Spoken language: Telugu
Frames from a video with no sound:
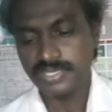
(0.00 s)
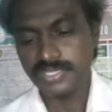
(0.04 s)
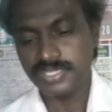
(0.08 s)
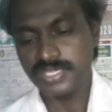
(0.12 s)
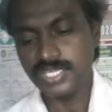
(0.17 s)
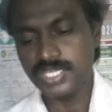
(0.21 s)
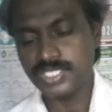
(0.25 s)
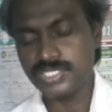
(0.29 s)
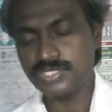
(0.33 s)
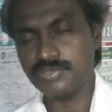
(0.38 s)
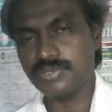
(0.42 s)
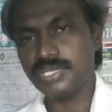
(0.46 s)

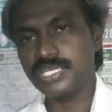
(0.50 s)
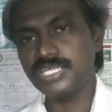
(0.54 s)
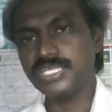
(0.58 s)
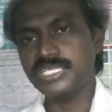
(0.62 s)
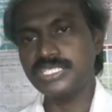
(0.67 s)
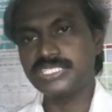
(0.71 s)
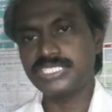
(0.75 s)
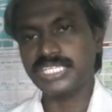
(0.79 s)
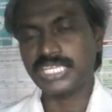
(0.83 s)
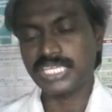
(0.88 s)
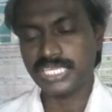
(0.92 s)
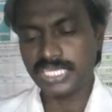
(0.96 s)
యేసువారికి
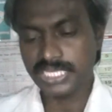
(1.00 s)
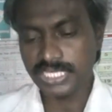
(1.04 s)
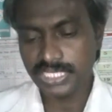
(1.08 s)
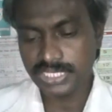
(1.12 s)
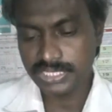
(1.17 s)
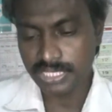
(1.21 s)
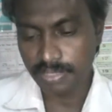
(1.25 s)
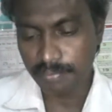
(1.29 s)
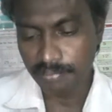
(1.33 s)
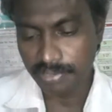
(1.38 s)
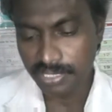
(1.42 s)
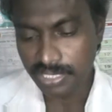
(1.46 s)
చక్కటి
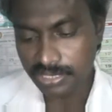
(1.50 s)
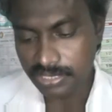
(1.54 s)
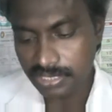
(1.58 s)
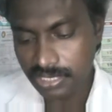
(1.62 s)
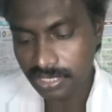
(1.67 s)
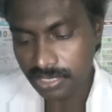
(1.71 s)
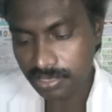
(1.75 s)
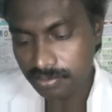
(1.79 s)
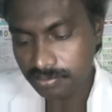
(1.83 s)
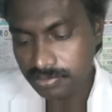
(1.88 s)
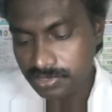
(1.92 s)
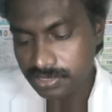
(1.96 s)

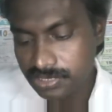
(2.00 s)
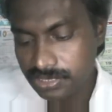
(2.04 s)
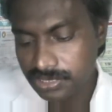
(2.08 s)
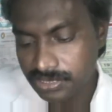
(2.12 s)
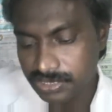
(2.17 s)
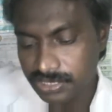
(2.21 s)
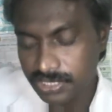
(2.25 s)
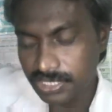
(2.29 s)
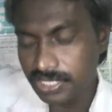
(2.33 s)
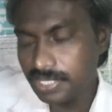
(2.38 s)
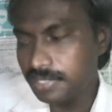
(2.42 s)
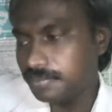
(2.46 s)
సమాధానం
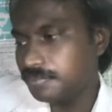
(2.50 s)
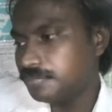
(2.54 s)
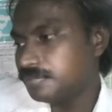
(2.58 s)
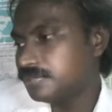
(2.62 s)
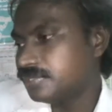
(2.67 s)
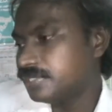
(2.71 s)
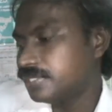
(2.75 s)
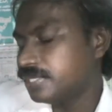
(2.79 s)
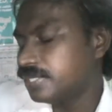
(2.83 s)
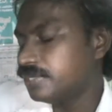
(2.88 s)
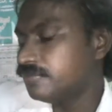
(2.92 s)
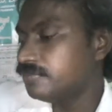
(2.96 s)
తెలి
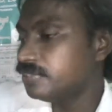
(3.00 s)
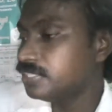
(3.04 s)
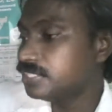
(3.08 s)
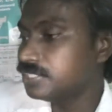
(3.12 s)
తెలివిగా